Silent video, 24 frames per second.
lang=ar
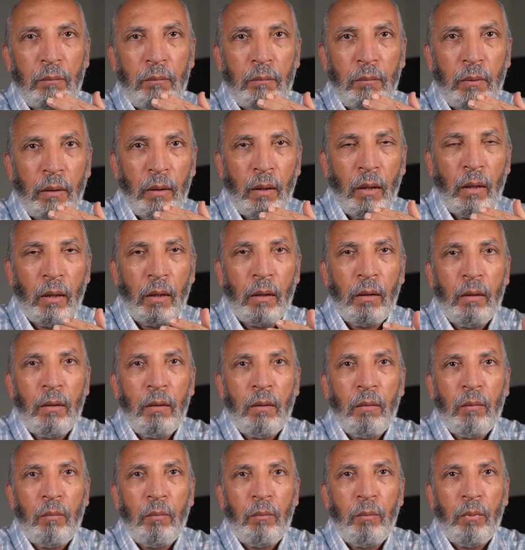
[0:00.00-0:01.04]
منها
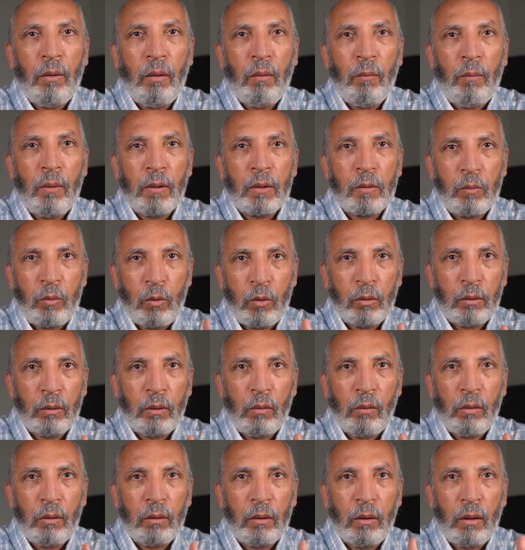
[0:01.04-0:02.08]
بالباسبور
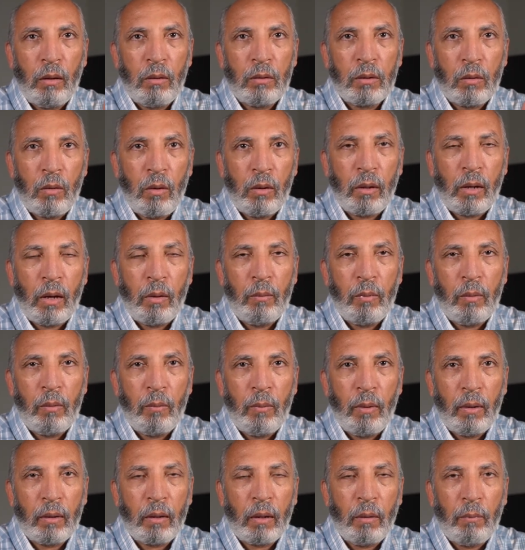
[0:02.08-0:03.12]
دوت لا سواء جاي
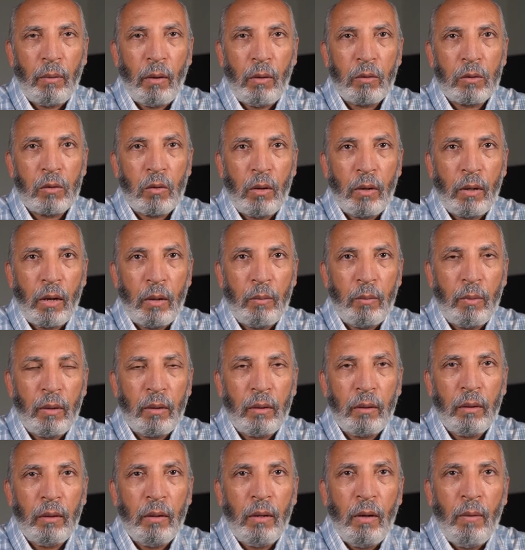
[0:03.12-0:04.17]
بالمركب او سواء جاي
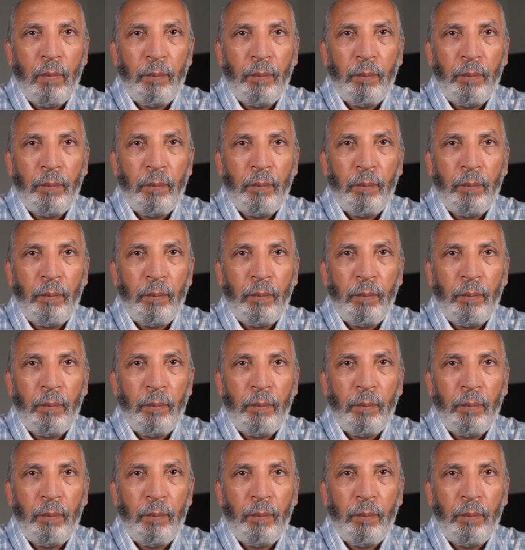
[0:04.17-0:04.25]
بري